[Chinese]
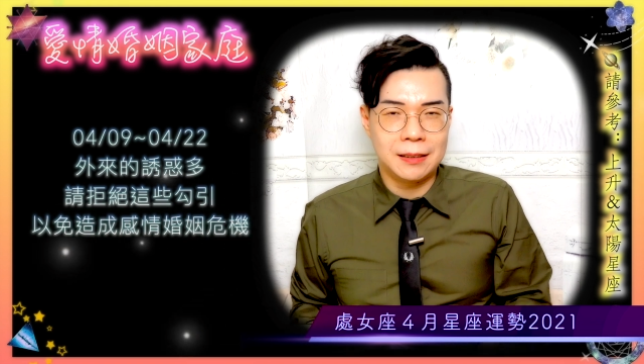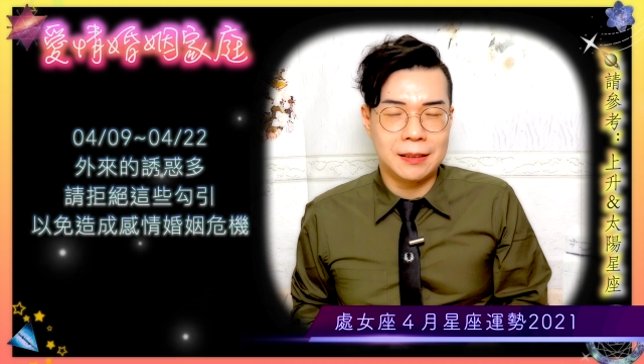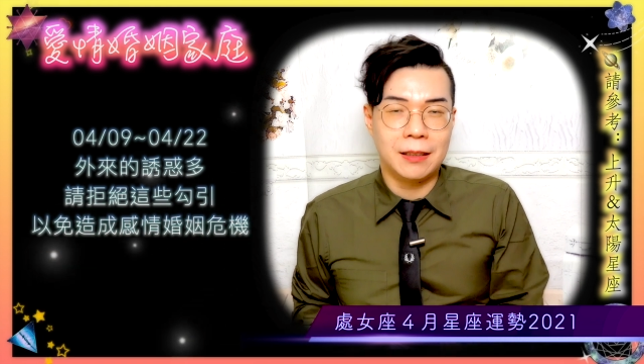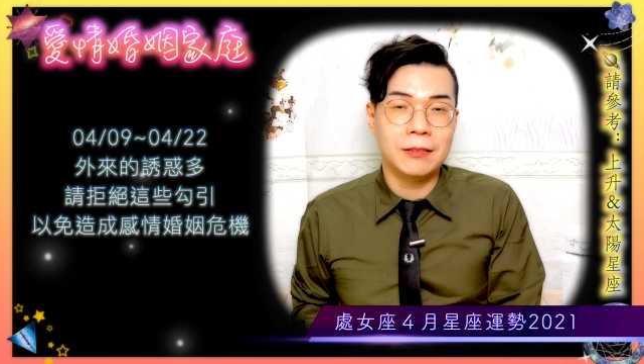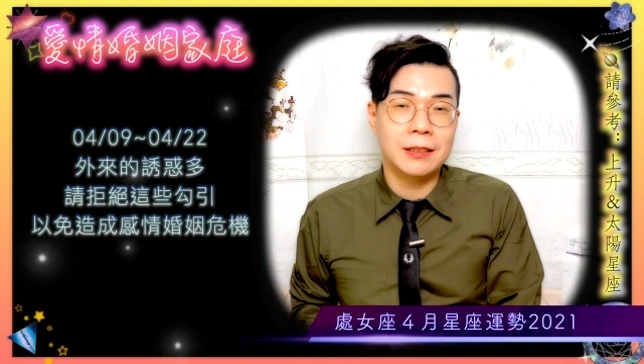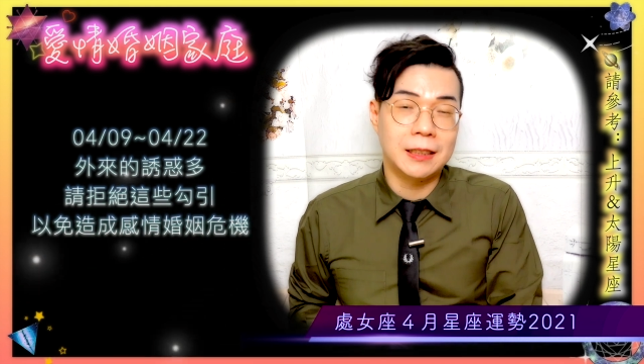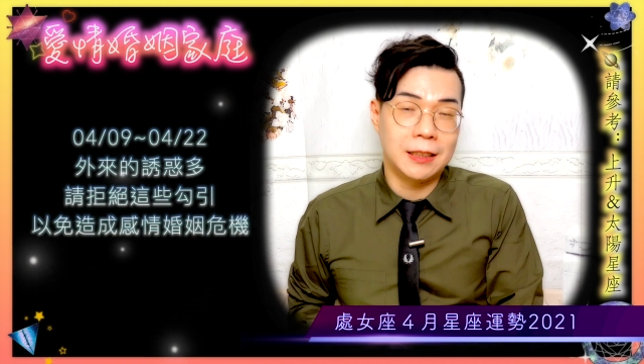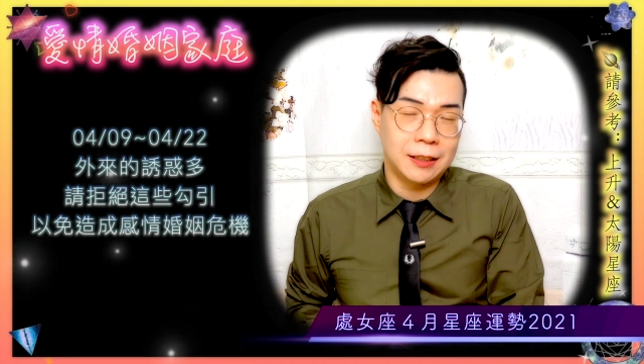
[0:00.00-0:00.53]
想
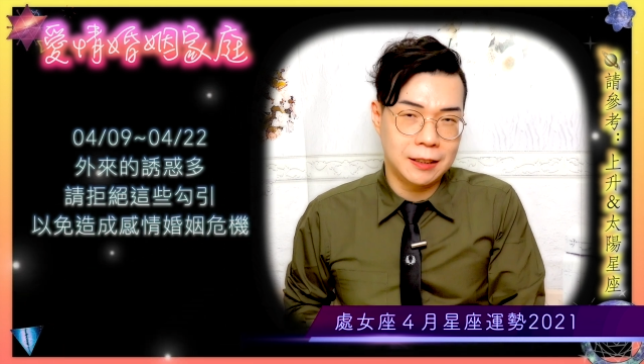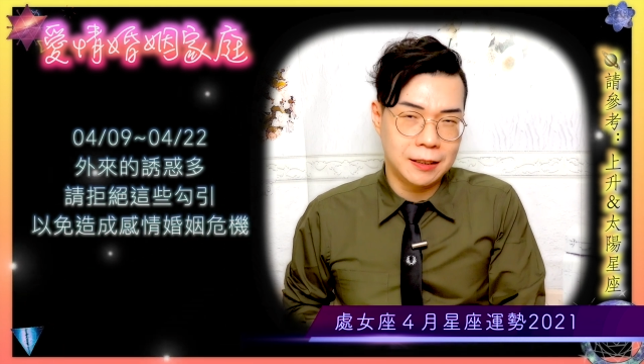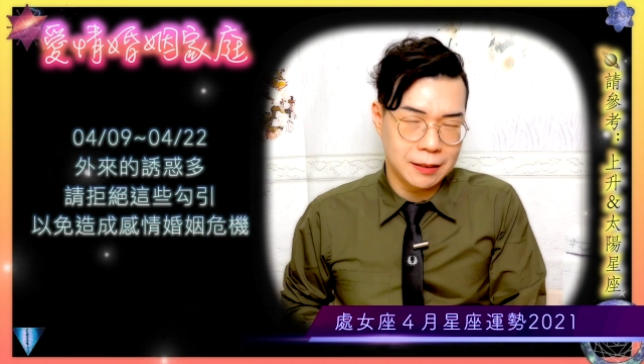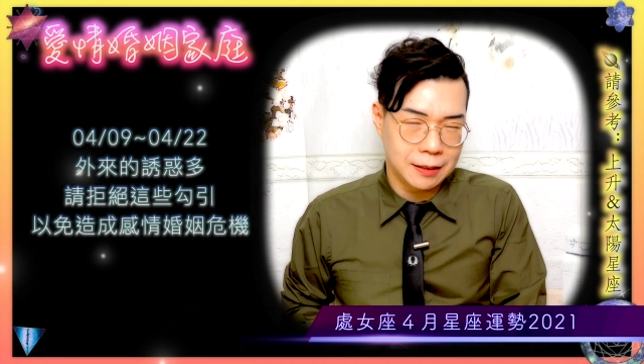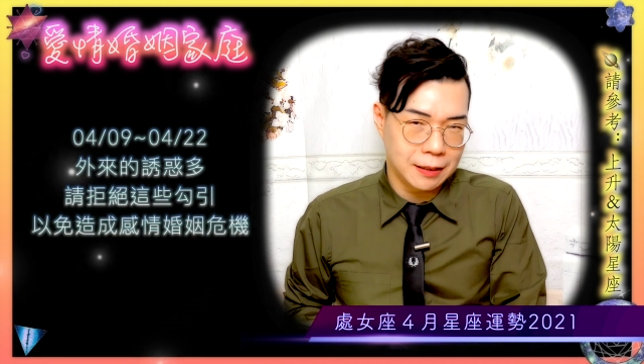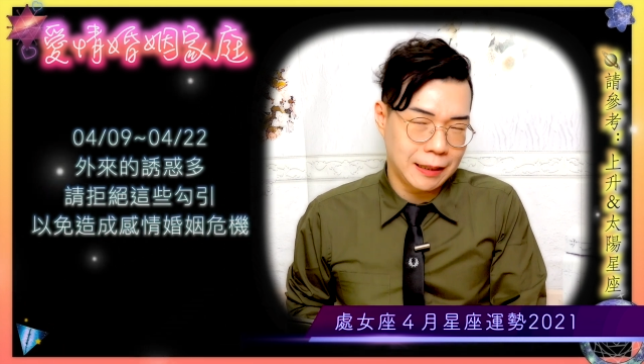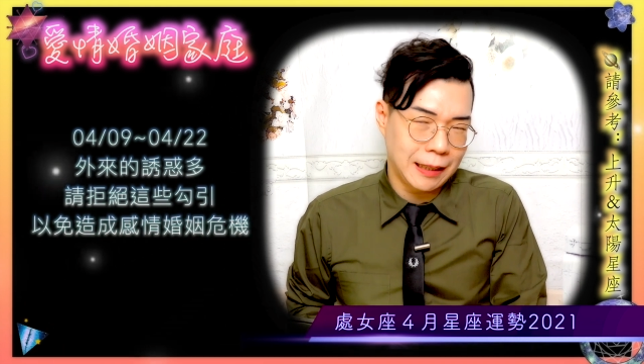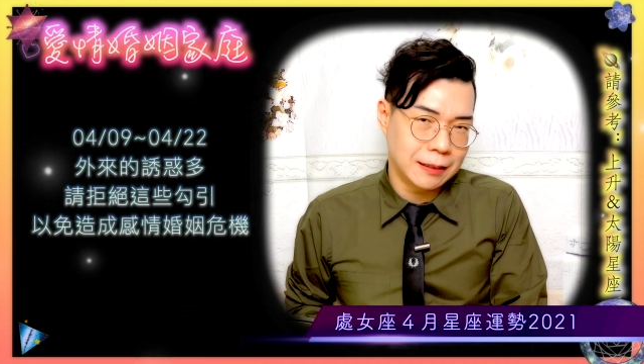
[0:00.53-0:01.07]
要挤进你
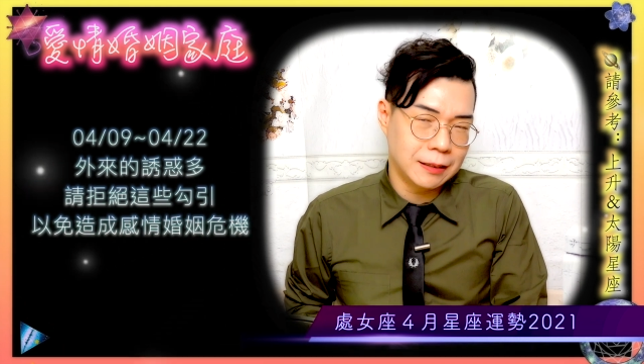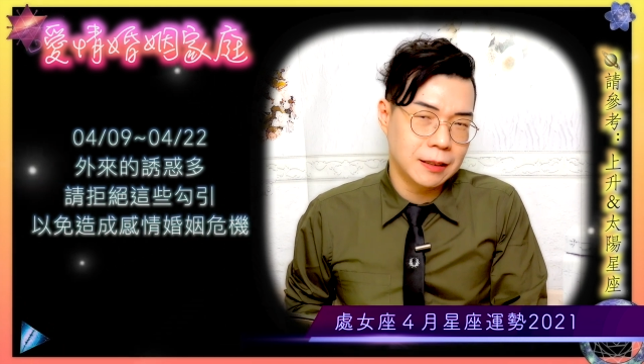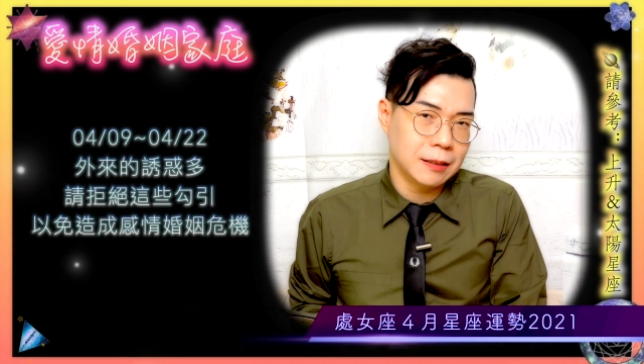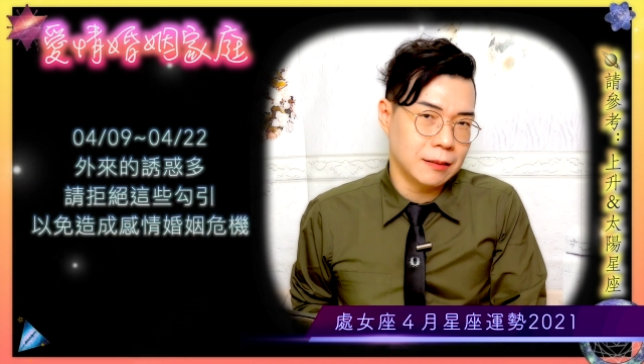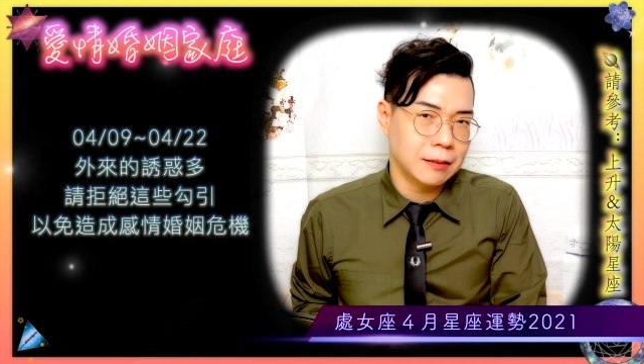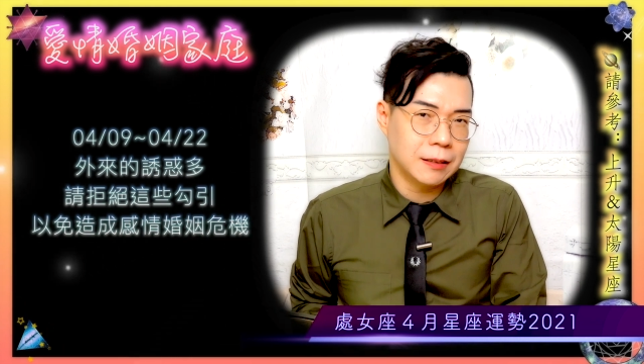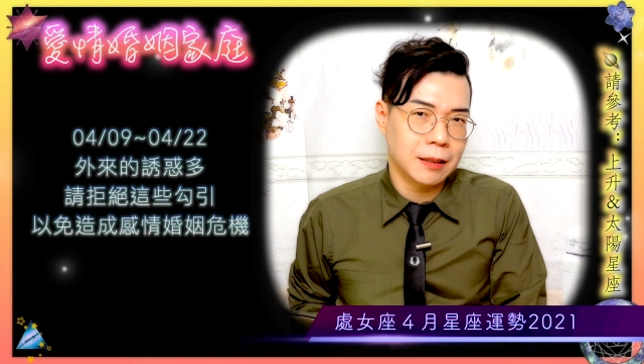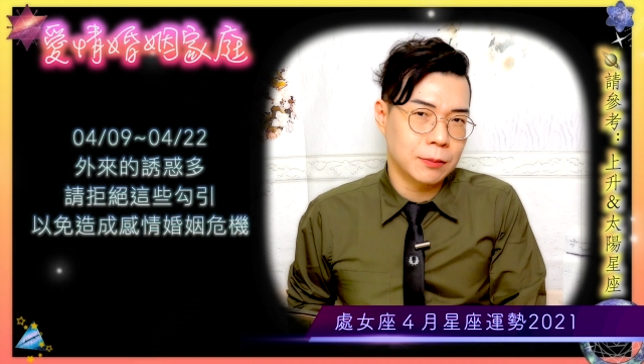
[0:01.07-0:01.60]
的感
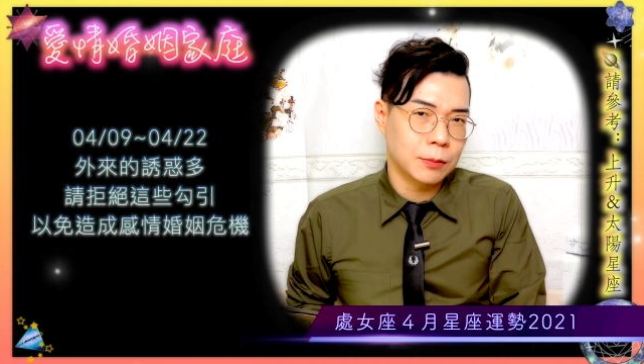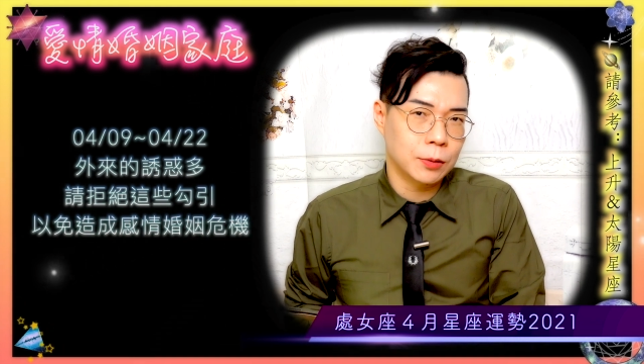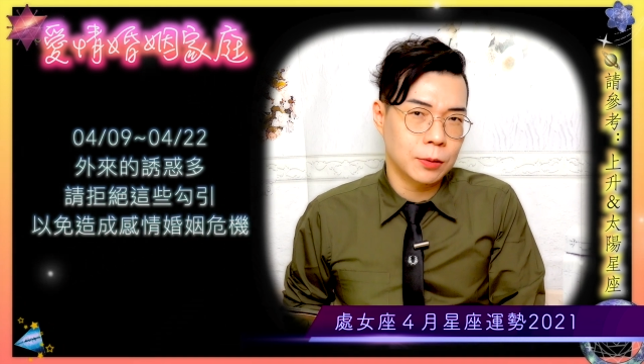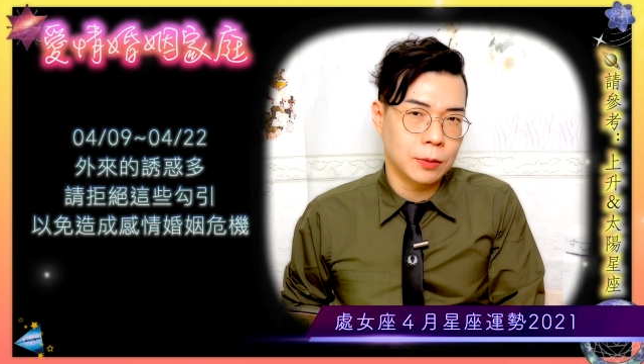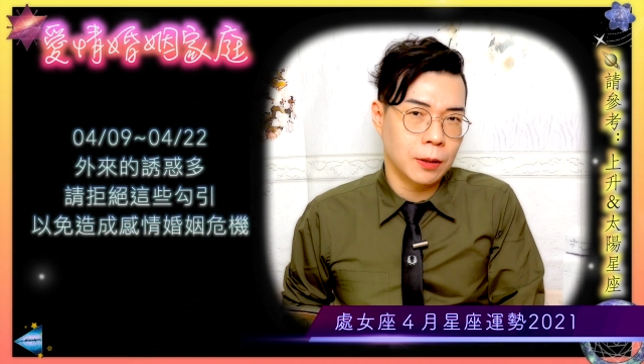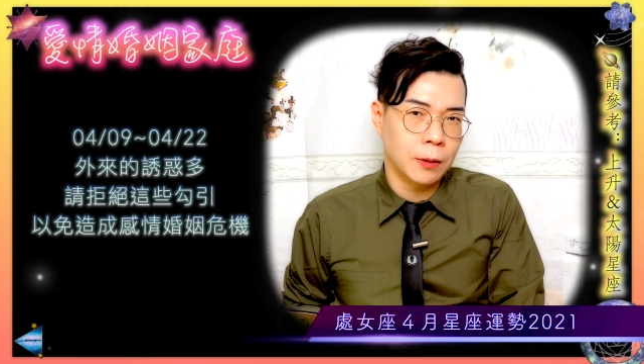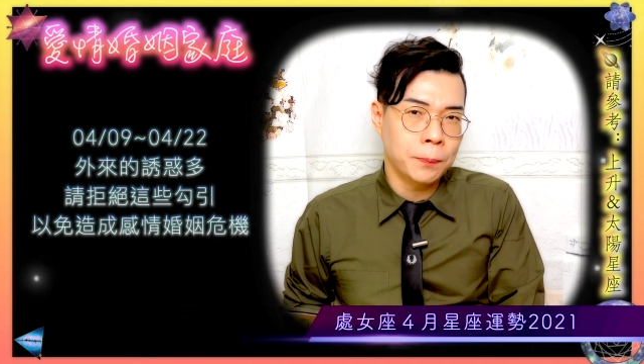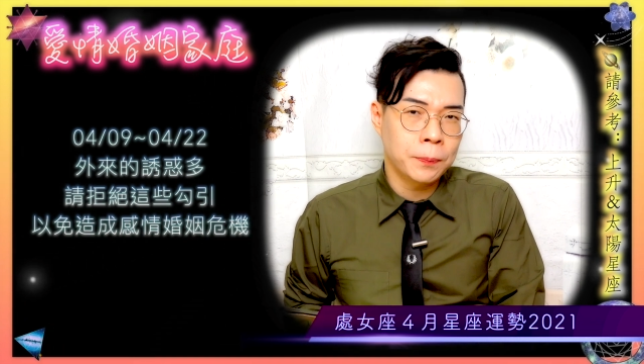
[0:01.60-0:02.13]
情当
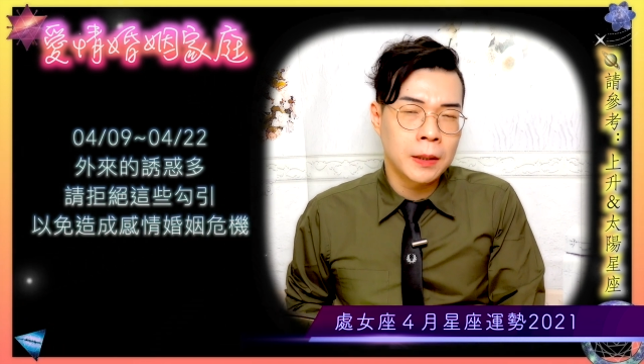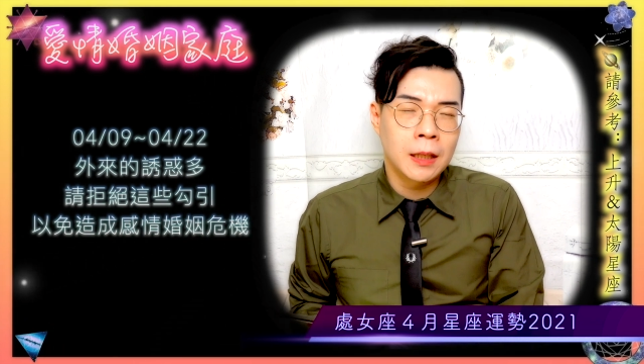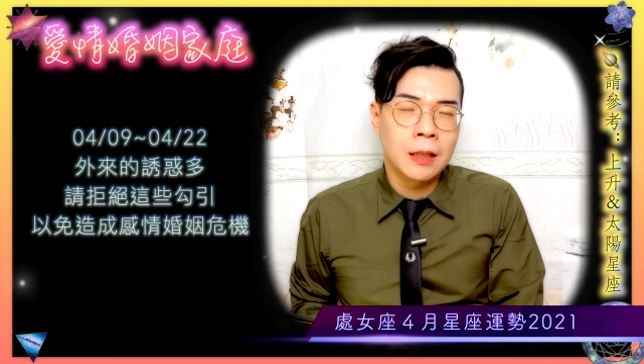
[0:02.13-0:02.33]
中哦。